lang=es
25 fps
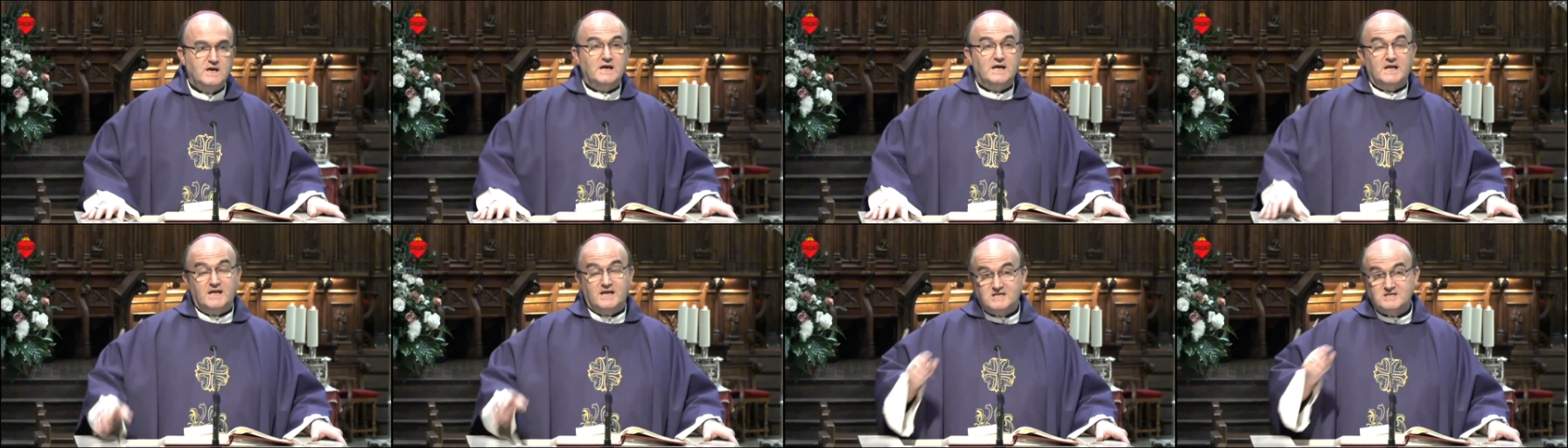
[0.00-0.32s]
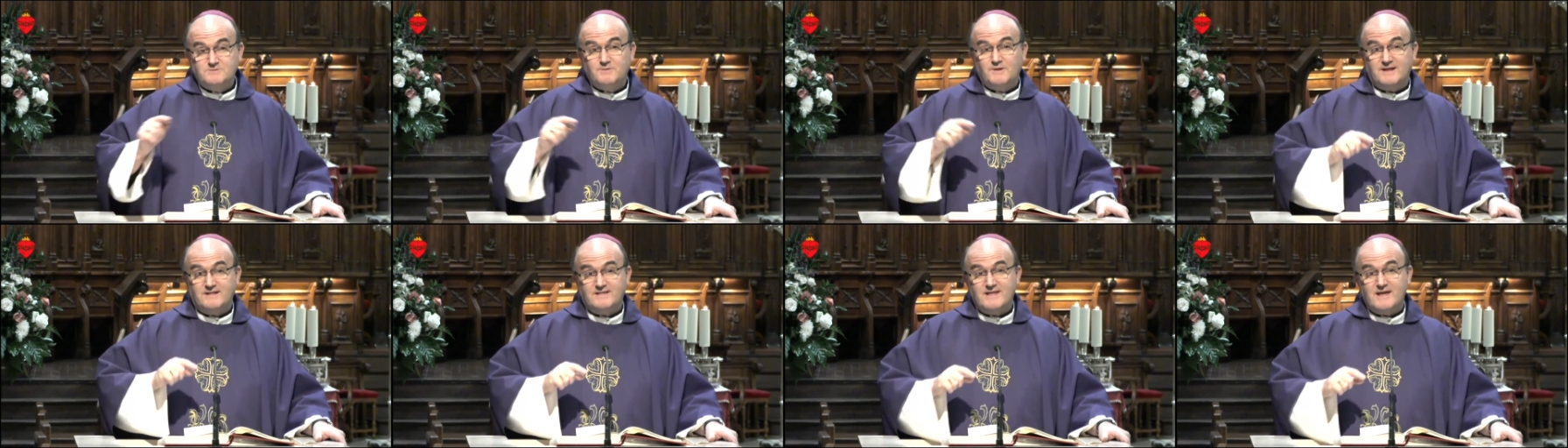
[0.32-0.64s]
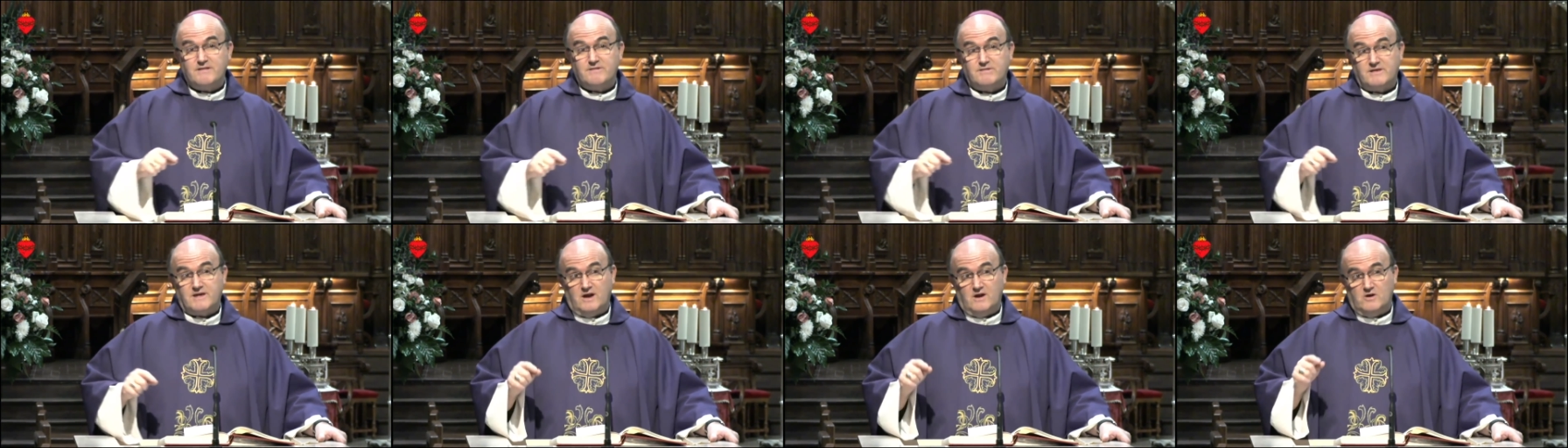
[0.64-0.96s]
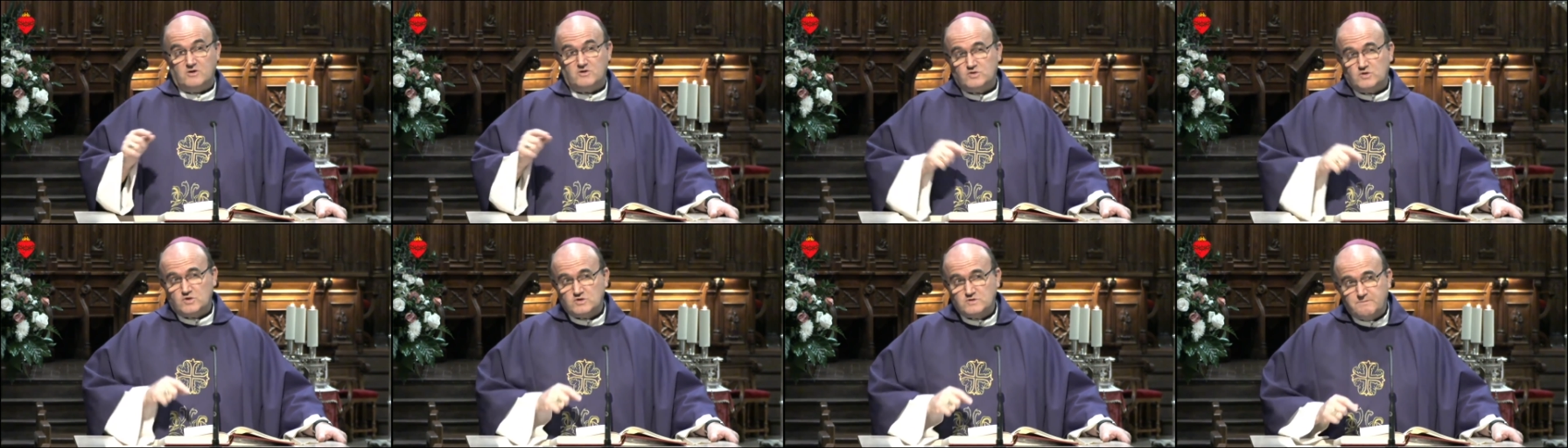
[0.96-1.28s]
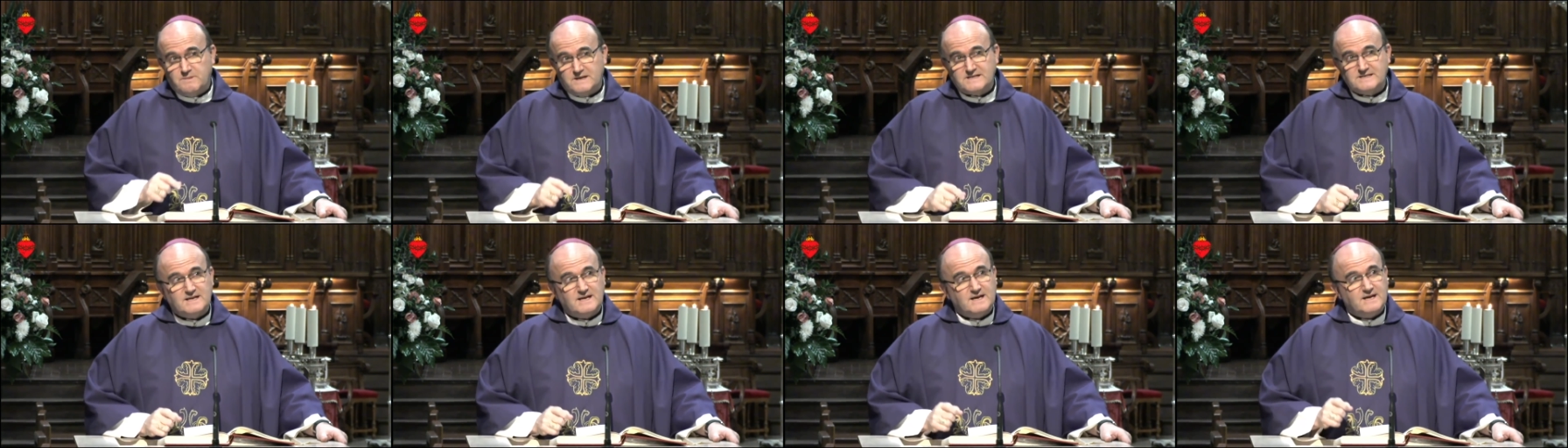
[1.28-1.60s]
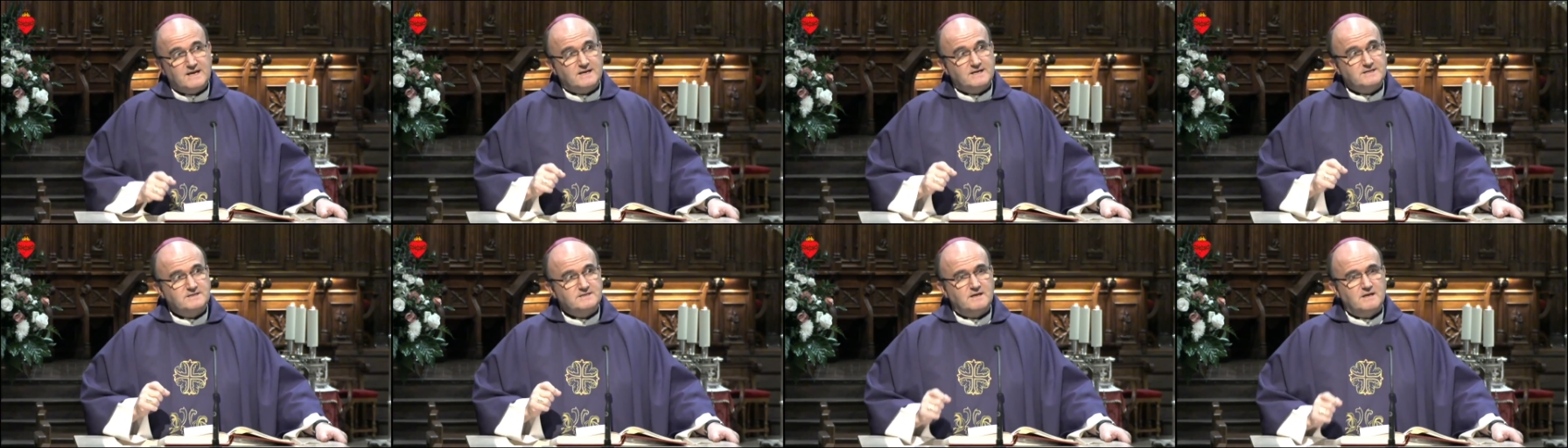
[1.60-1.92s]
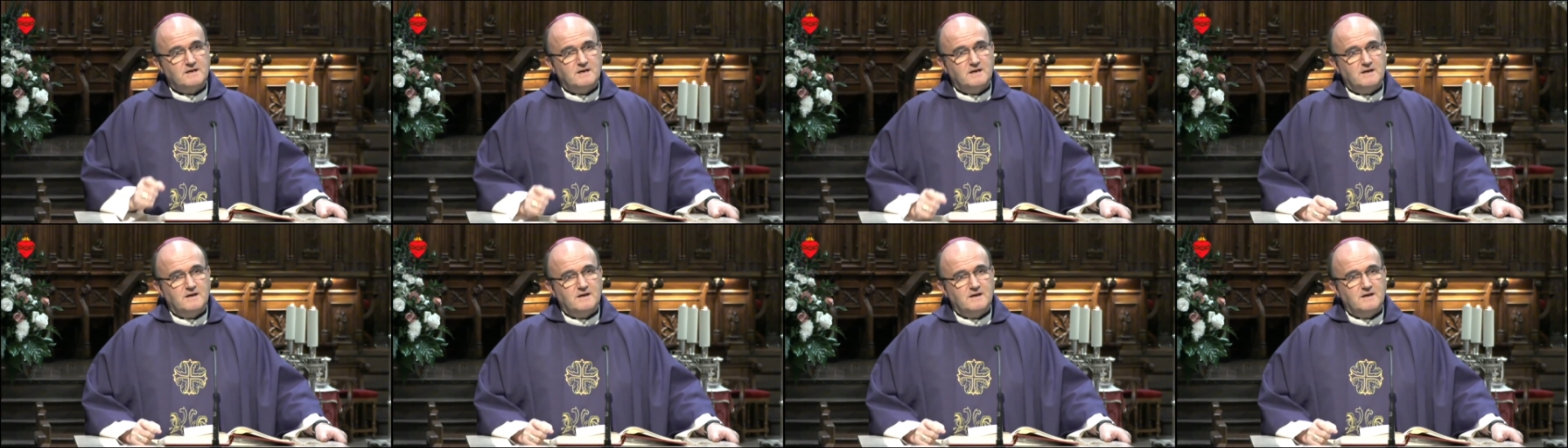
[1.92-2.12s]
Y es verdad que en otros pasajes